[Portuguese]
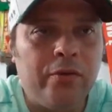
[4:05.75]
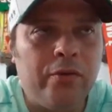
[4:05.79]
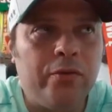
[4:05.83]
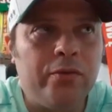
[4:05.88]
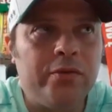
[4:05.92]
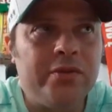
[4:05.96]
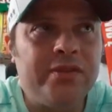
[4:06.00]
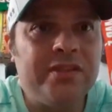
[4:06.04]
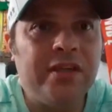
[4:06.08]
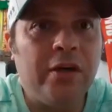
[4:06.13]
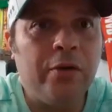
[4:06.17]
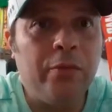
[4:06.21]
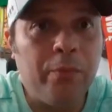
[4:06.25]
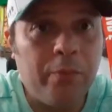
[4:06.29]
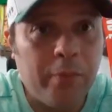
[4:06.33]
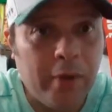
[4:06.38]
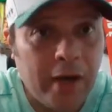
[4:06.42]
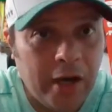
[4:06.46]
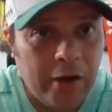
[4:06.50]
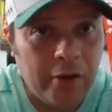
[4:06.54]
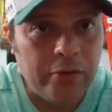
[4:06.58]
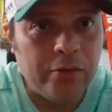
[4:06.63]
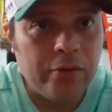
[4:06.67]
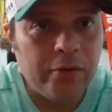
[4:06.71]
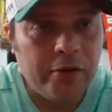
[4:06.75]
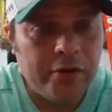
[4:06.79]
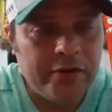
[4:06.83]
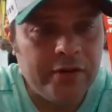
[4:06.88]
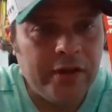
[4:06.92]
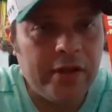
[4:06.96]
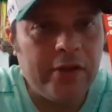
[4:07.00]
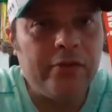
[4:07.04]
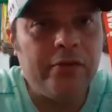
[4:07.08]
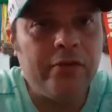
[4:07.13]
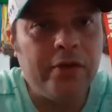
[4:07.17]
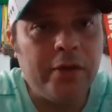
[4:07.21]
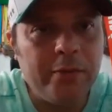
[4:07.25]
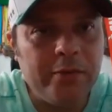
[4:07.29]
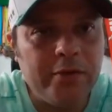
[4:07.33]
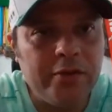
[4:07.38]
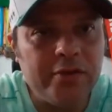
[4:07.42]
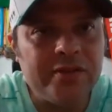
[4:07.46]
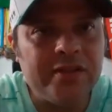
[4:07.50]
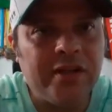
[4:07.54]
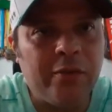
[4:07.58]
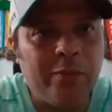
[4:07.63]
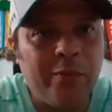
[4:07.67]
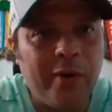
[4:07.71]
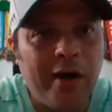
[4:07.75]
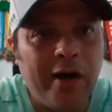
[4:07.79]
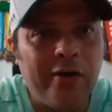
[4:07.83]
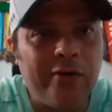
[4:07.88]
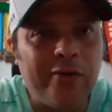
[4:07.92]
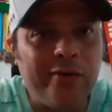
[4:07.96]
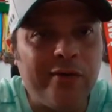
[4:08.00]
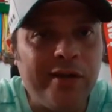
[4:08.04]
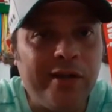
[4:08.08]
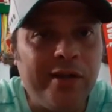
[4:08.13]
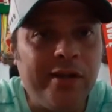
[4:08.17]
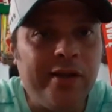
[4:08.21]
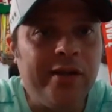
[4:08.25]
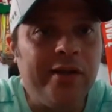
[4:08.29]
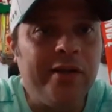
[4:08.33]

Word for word: O São Paulo, gostei do time do São Paulo,